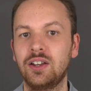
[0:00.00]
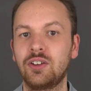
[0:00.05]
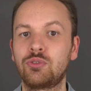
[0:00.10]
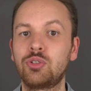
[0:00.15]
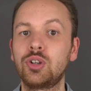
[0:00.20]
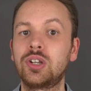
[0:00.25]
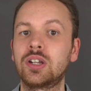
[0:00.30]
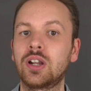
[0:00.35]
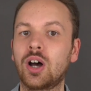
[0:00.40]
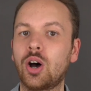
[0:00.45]

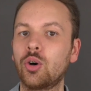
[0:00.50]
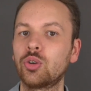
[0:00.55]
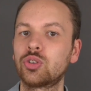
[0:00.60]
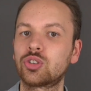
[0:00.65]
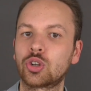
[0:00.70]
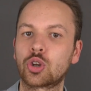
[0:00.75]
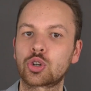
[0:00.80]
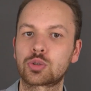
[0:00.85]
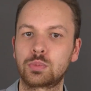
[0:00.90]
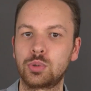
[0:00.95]
für den
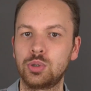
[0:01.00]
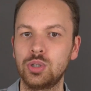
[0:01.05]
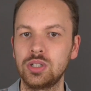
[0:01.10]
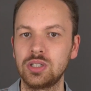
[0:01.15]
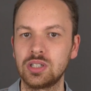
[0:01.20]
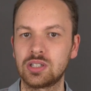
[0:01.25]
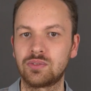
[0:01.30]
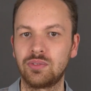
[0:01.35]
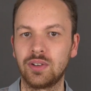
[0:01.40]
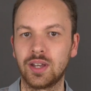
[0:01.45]
Austausch
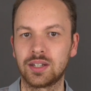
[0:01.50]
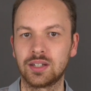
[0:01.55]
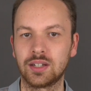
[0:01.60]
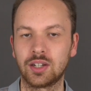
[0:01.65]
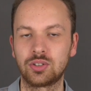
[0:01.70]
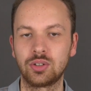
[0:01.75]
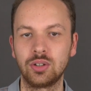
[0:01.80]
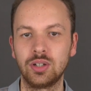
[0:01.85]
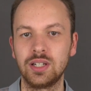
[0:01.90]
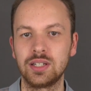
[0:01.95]
benötigt werden,
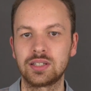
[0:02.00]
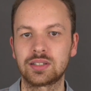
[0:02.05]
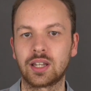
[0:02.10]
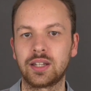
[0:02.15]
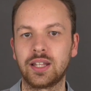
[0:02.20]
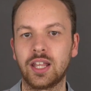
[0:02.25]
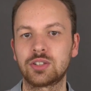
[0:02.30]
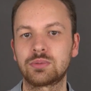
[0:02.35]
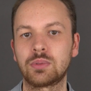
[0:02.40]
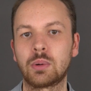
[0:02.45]
natürlich
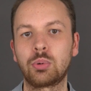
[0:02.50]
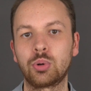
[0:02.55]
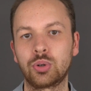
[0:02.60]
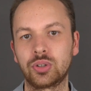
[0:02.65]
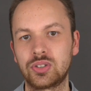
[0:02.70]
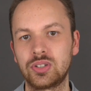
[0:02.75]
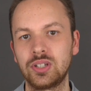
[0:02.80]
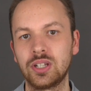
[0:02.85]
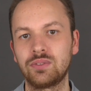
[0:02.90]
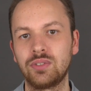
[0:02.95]
dann erstmal
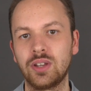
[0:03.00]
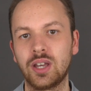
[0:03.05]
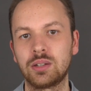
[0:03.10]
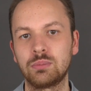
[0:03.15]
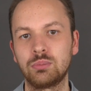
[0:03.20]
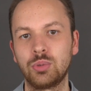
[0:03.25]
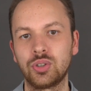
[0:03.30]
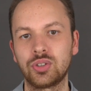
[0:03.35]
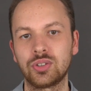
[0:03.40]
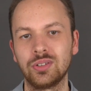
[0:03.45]
produziert
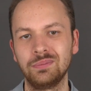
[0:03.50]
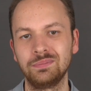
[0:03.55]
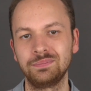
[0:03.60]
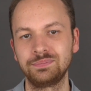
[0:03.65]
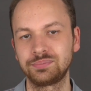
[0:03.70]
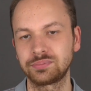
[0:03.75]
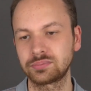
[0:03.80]
werden müssen.